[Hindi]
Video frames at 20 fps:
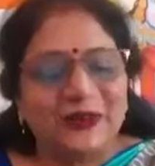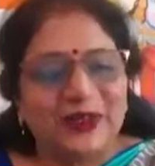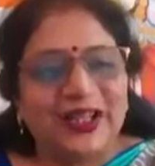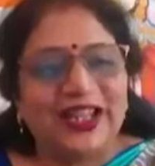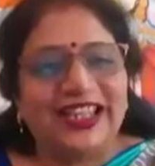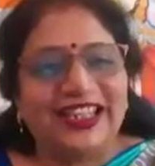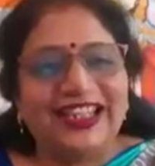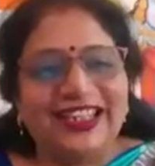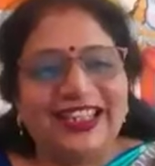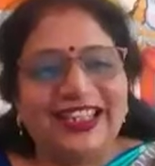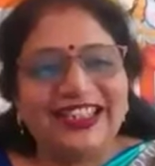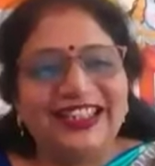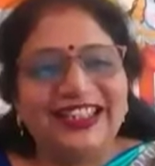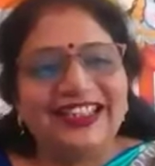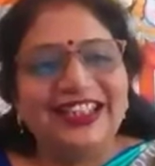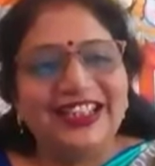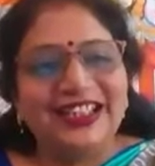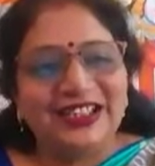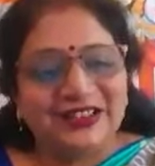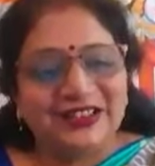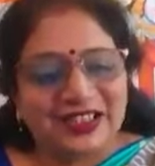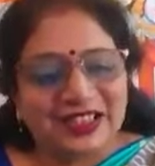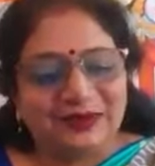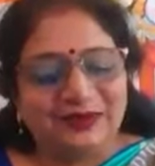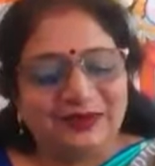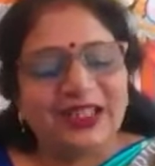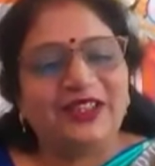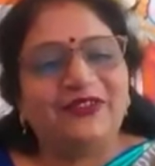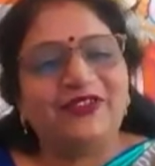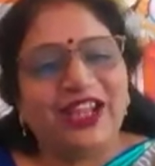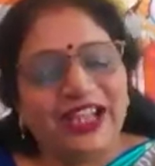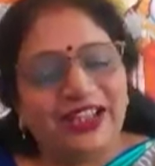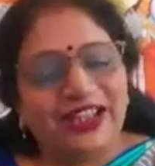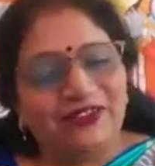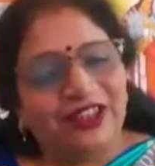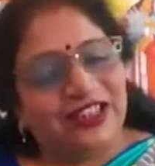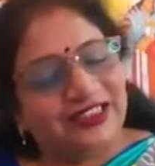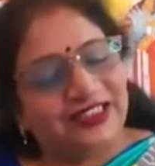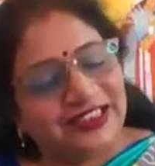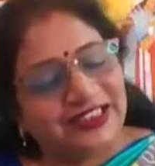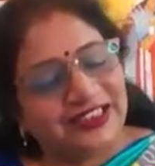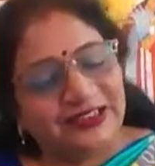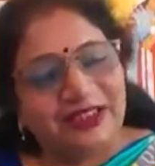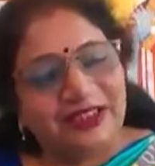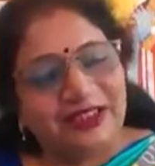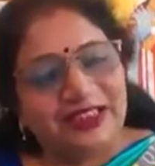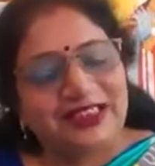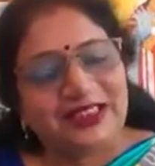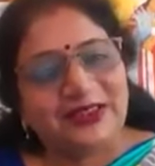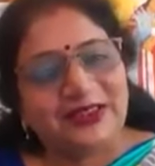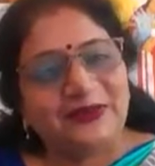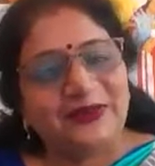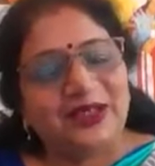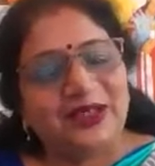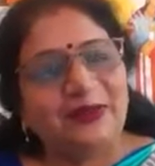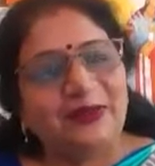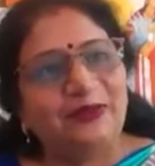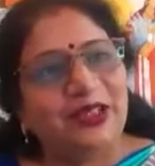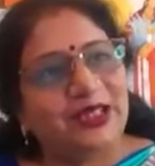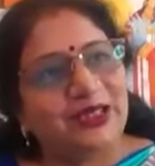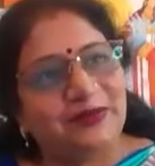हुआ ही उसमें वाई वाई सब अच्छा हुआ